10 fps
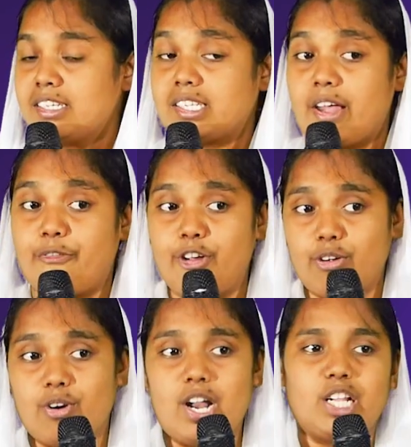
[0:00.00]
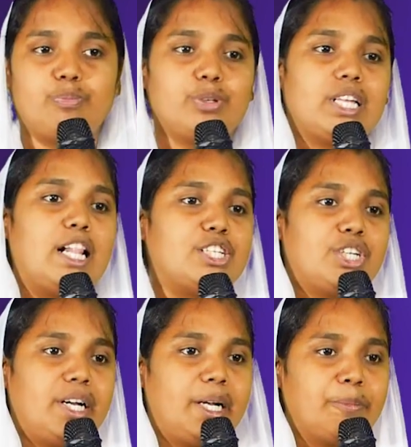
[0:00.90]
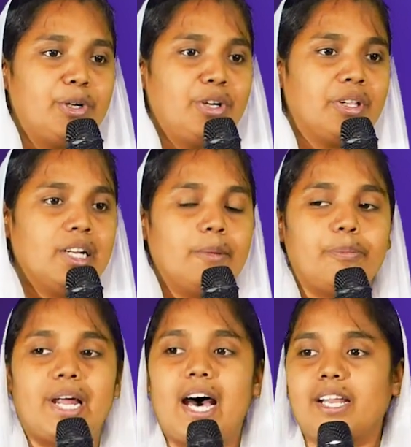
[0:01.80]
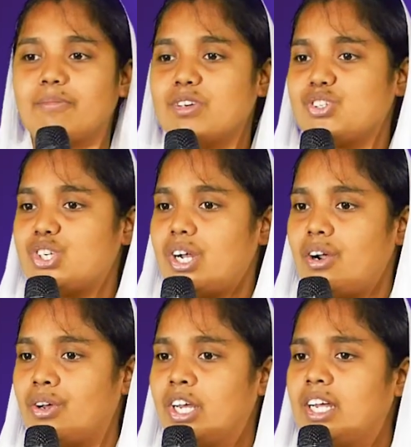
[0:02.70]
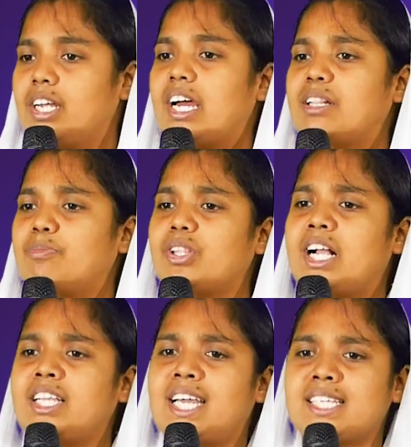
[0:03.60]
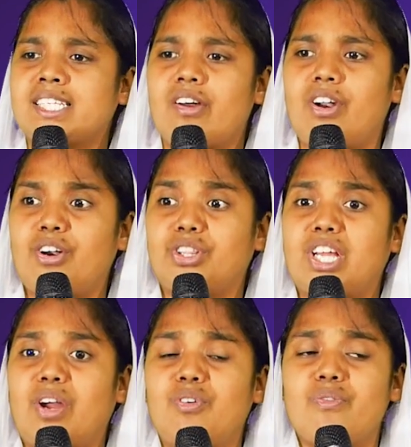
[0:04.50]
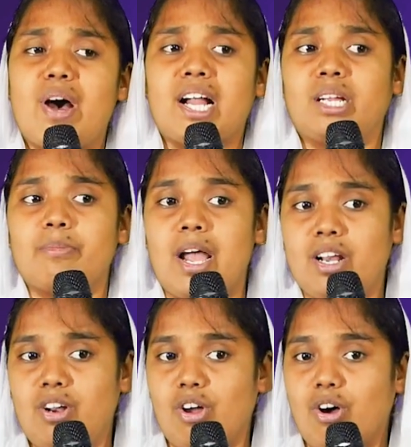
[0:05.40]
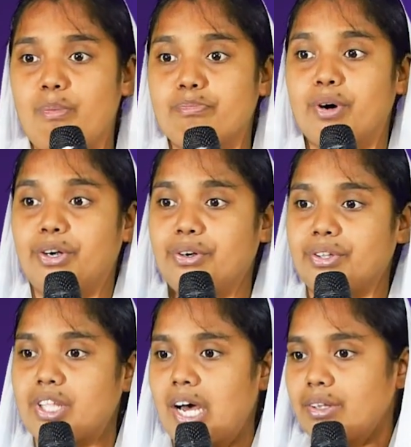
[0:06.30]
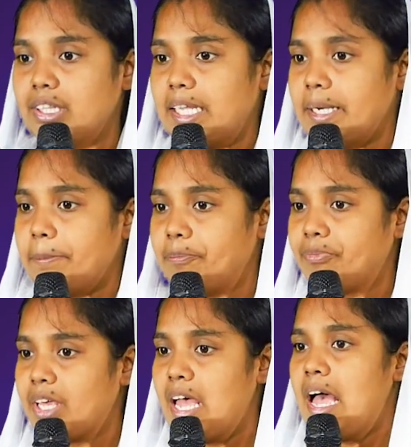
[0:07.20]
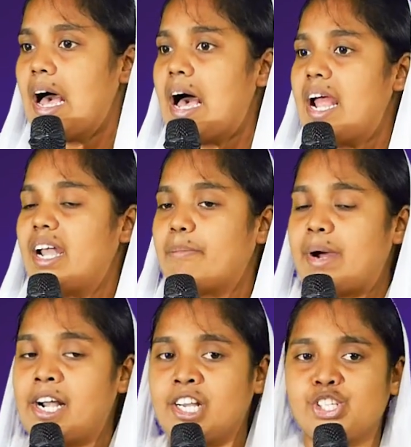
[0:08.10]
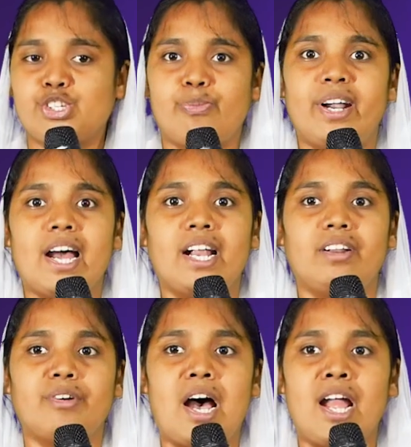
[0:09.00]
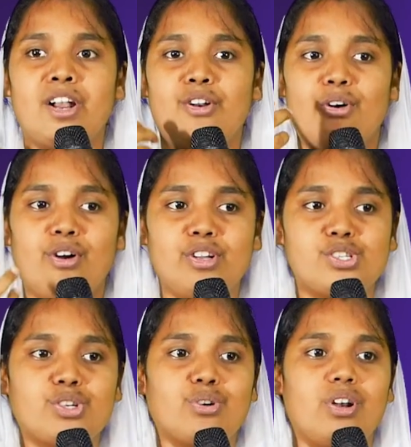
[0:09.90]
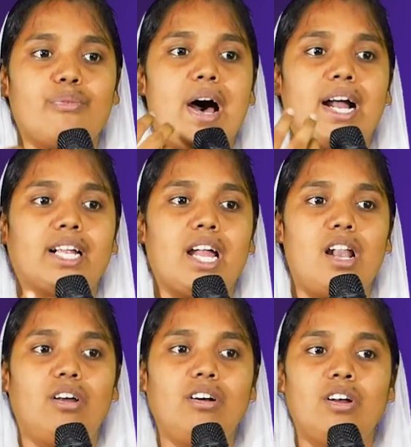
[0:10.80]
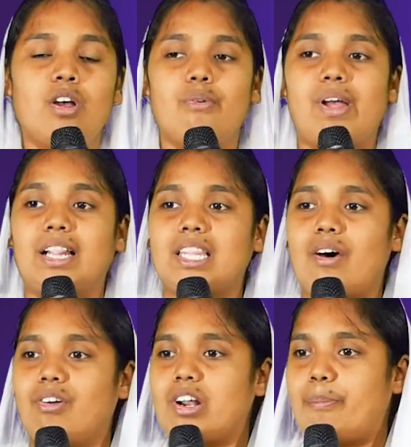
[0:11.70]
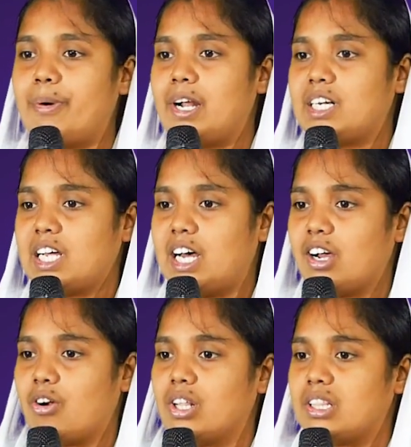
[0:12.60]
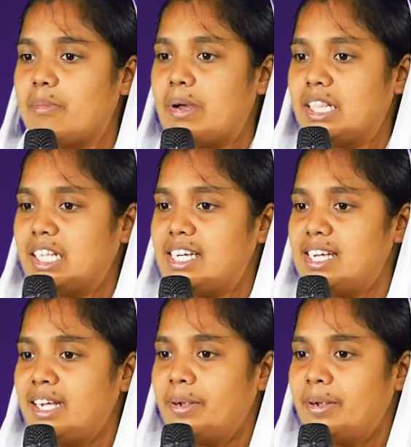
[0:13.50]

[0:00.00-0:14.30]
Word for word: స్టెఫన్ కూడా అద్భుతాలు చేయడము ప్రారంభించాడు ఈ అద్భుతాలు చేస్తూ ఉన్నాడు దేవుని వాక్యం ఆయనలో మండుతూ ఉంది ఆయన మండించబడి ఆయన ఆయనలో నుంచి కొన్ని వాక్యాలు వెళ్తూ ఉన్నప్పుడంట కొంతమంది